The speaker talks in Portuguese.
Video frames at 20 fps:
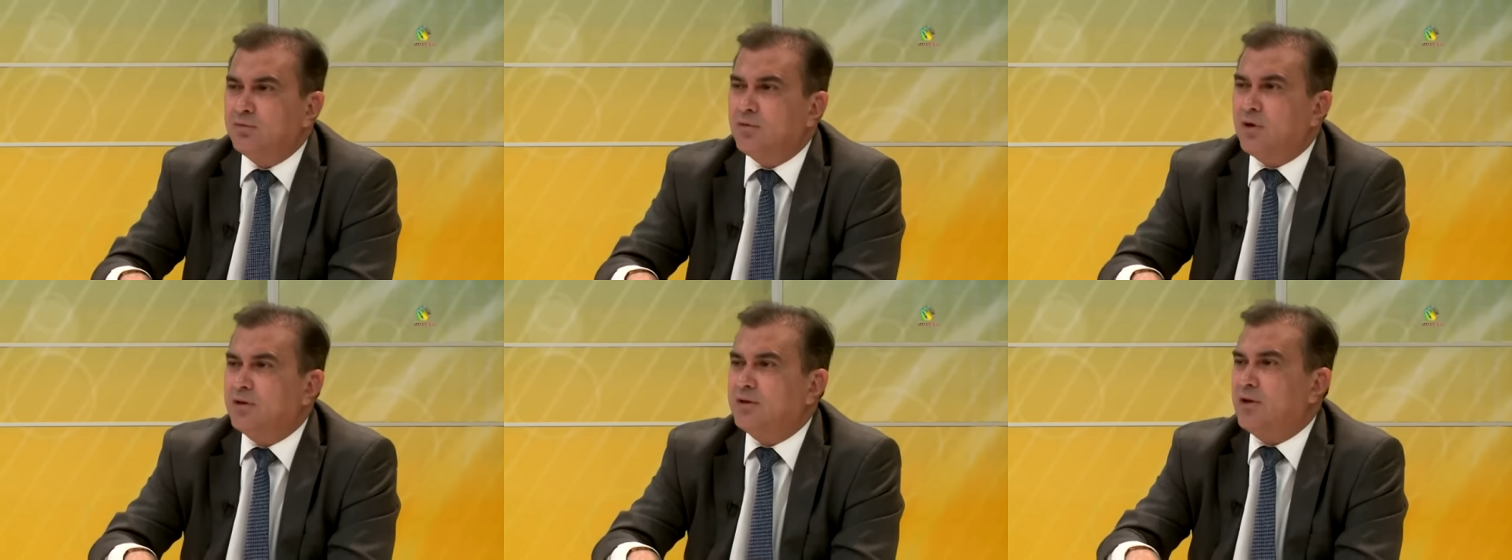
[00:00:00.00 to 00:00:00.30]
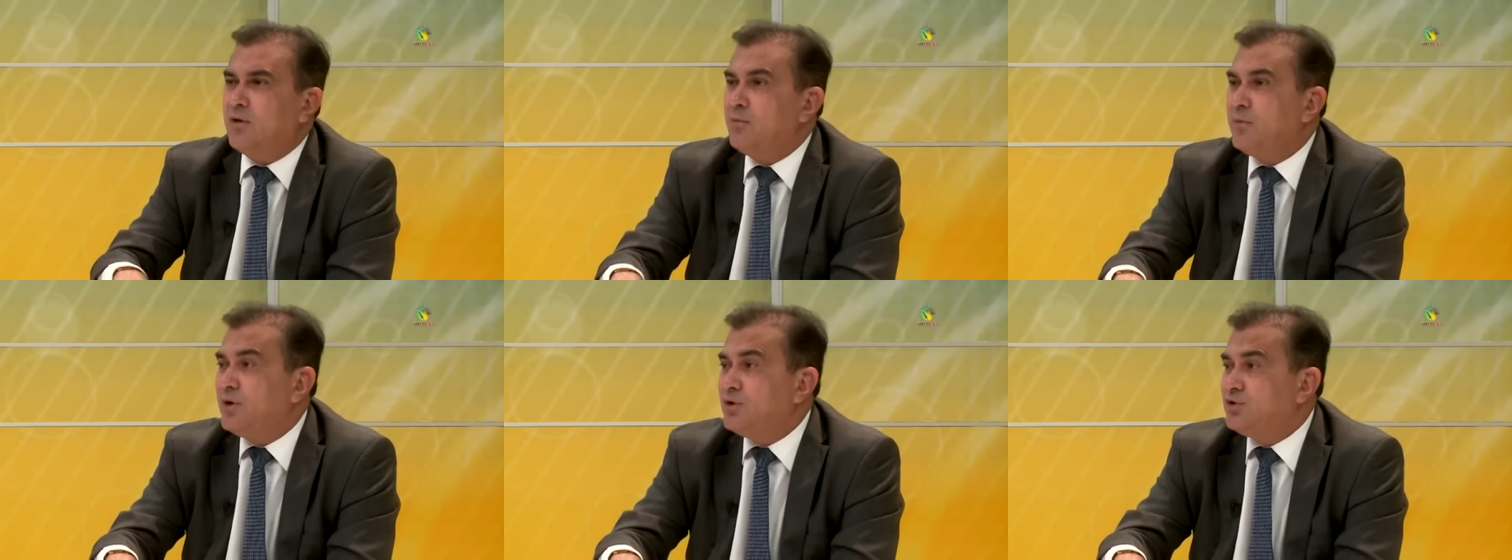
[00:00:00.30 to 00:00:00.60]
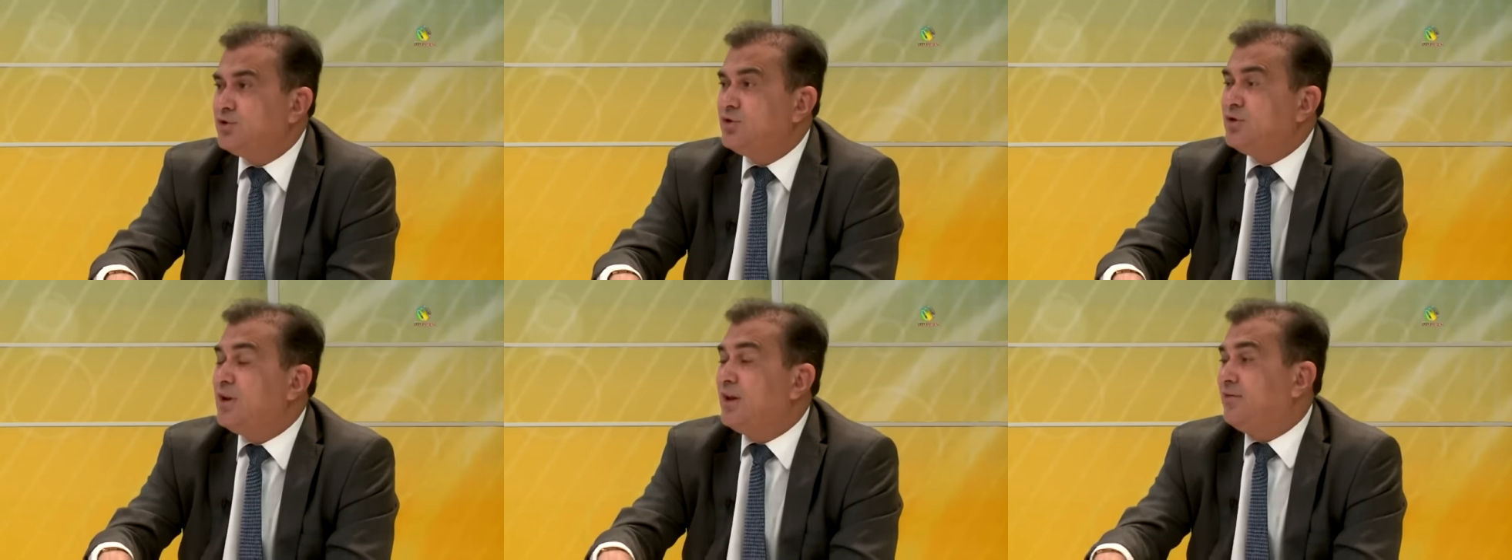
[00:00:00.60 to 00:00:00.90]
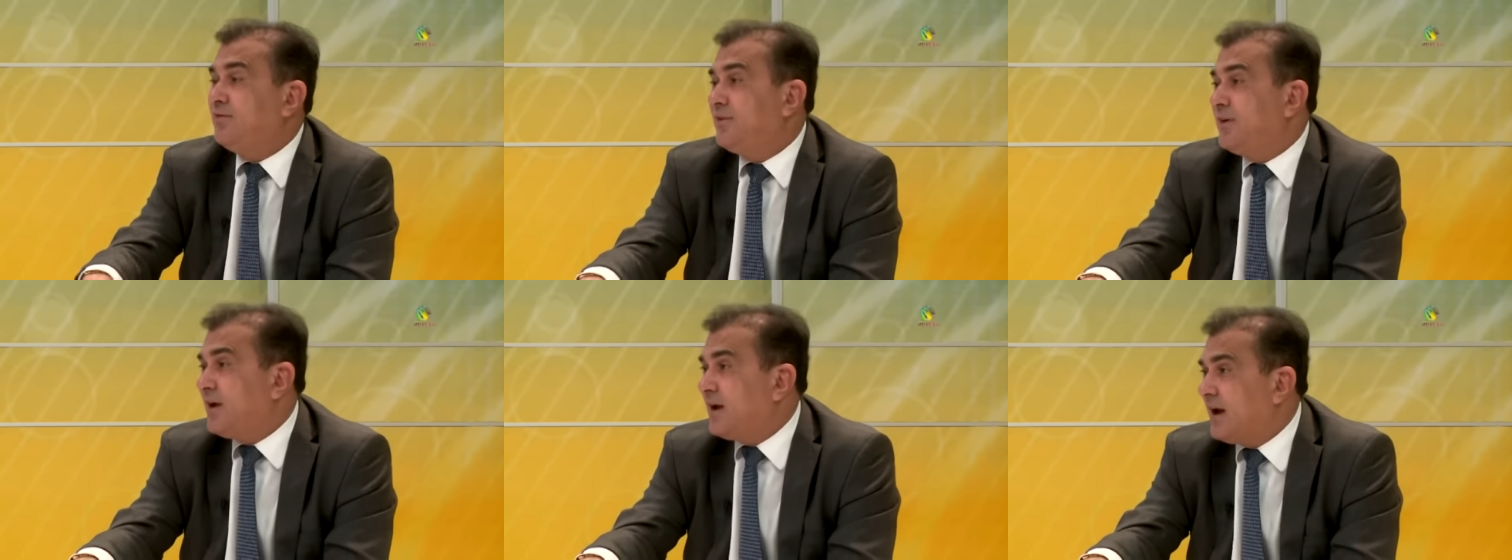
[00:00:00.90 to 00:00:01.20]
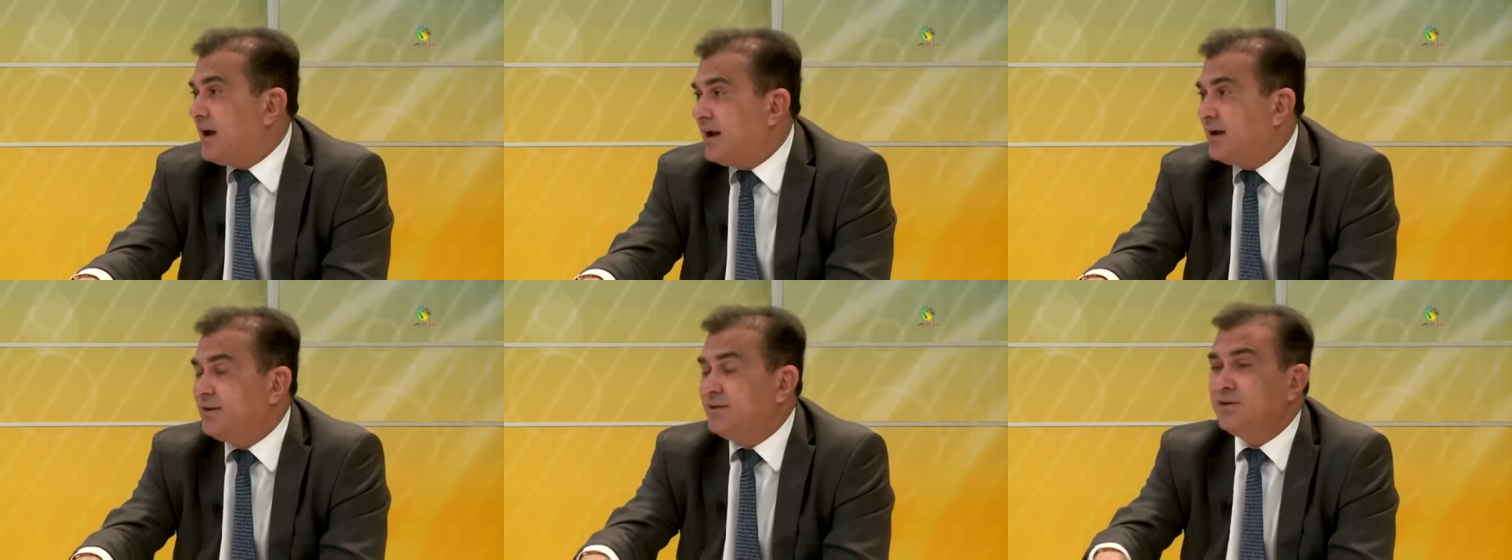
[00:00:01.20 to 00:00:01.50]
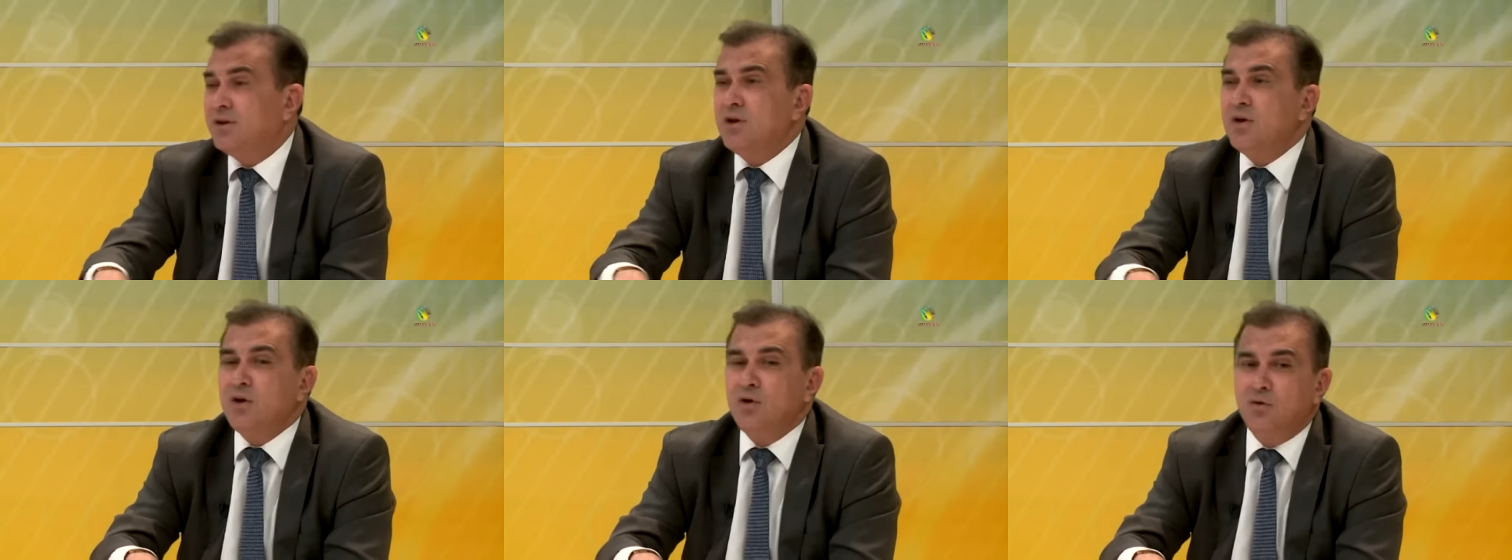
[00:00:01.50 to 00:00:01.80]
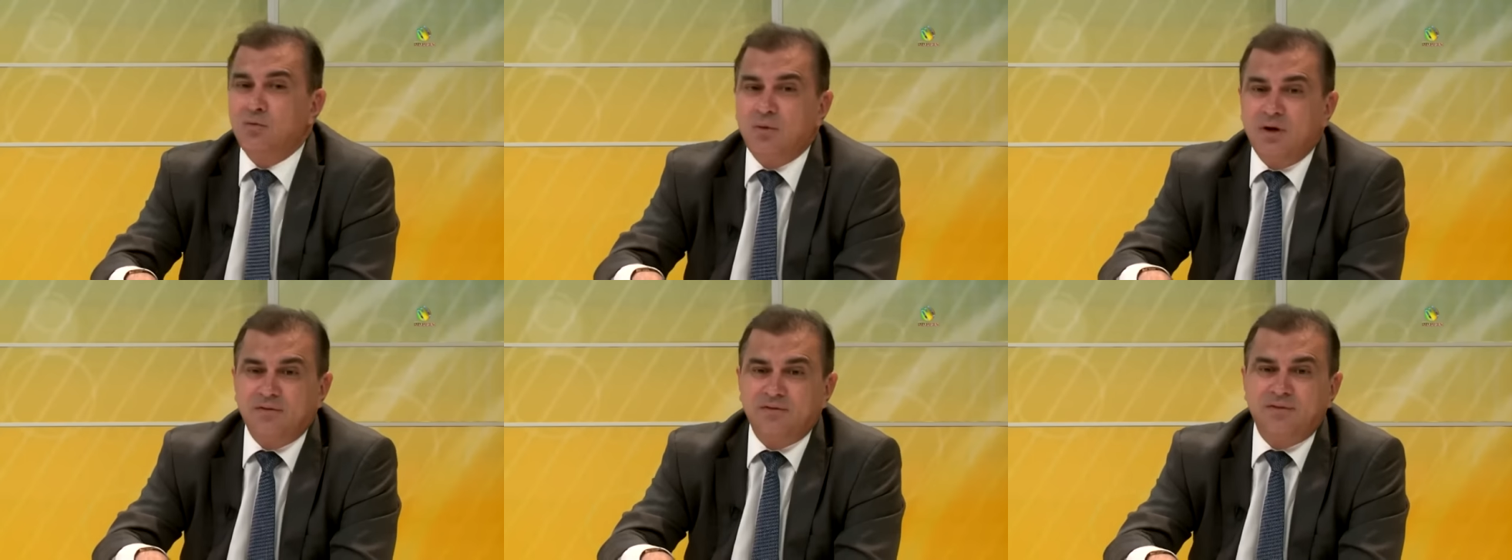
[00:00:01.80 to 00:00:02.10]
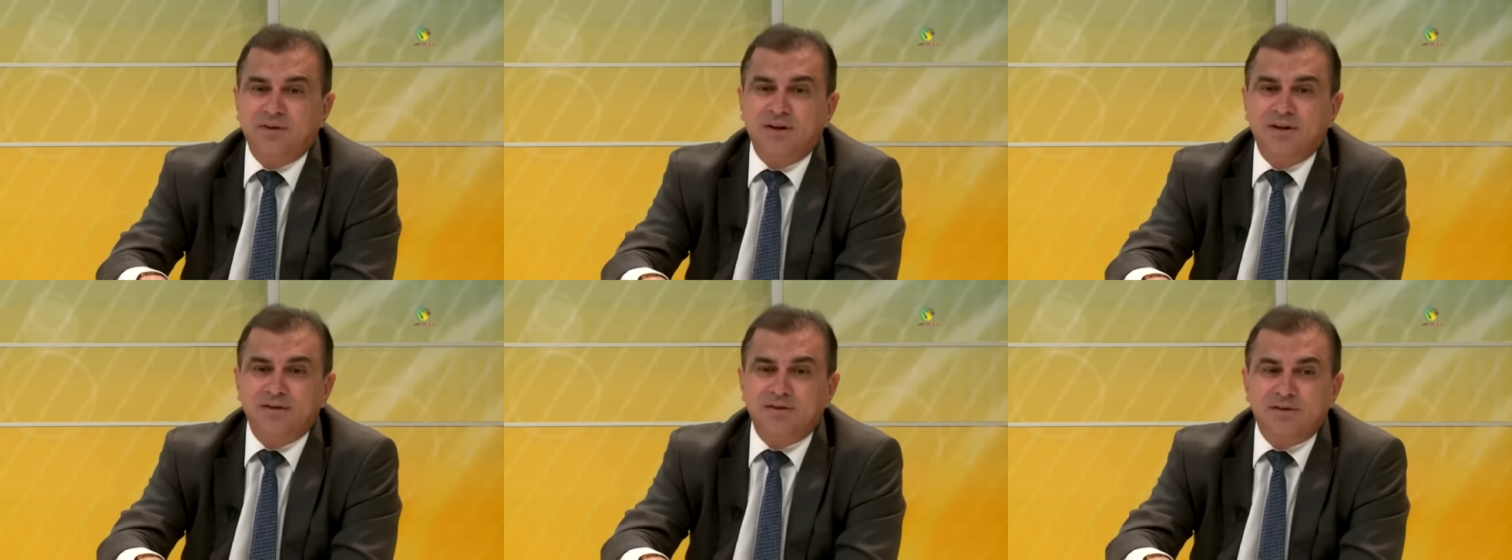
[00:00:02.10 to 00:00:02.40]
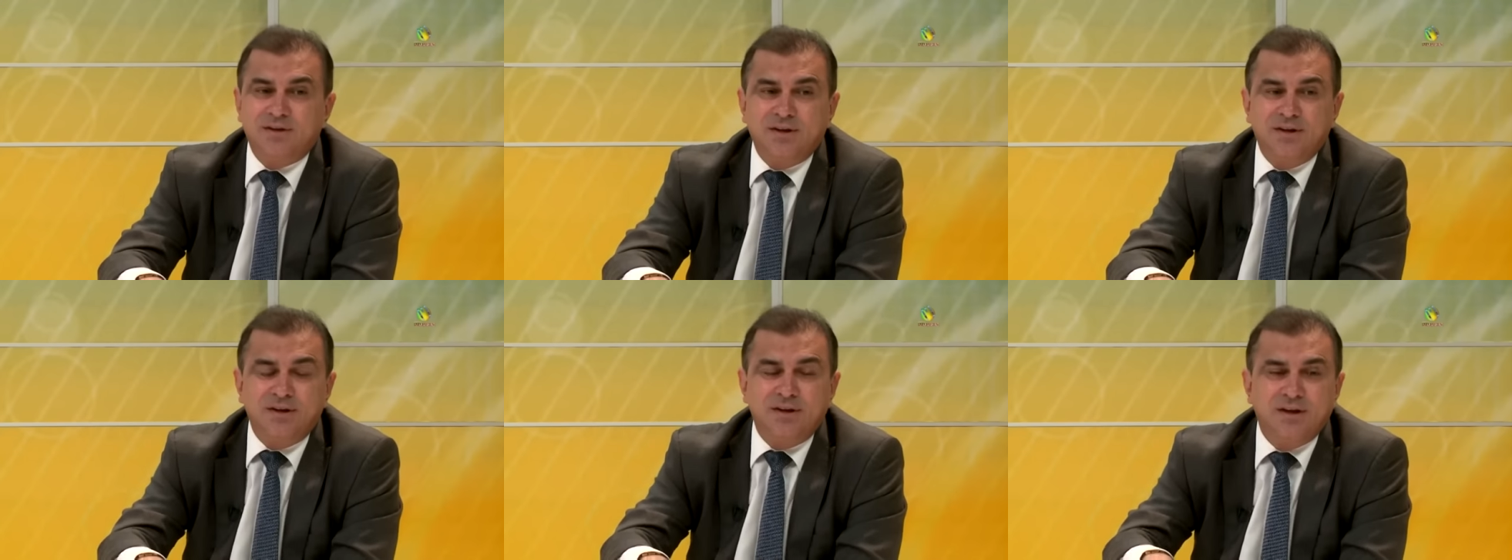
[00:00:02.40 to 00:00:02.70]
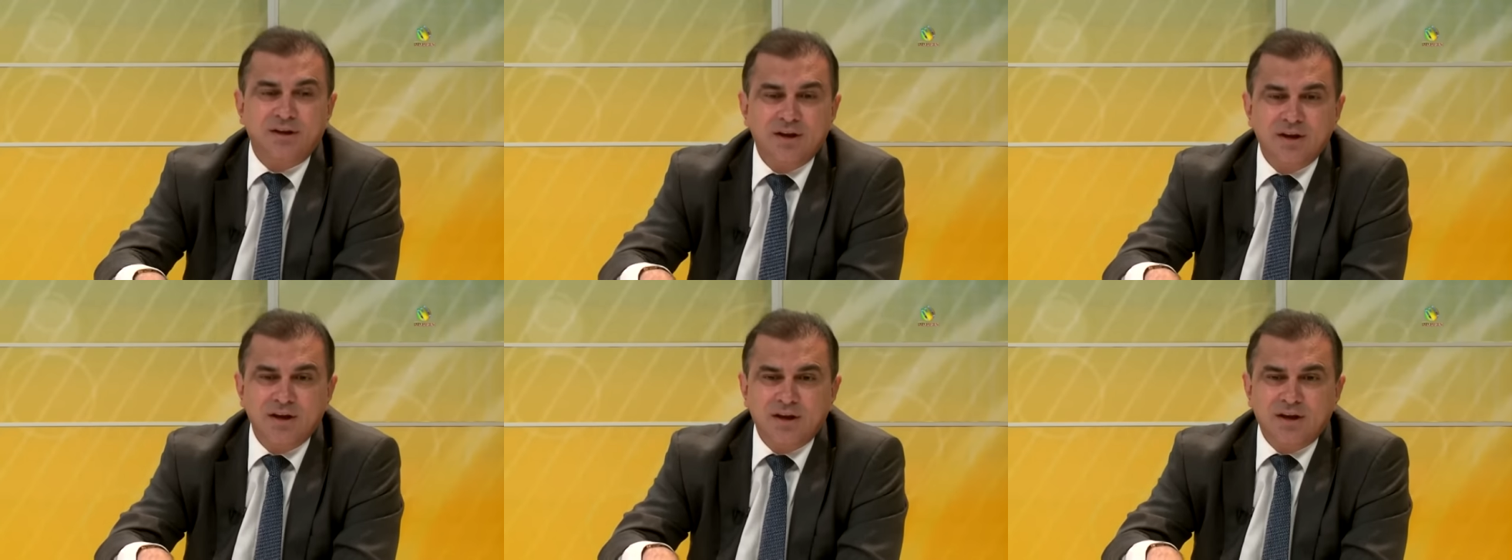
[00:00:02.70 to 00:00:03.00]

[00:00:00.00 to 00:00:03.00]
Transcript: totalmente ineficaz, uma vez que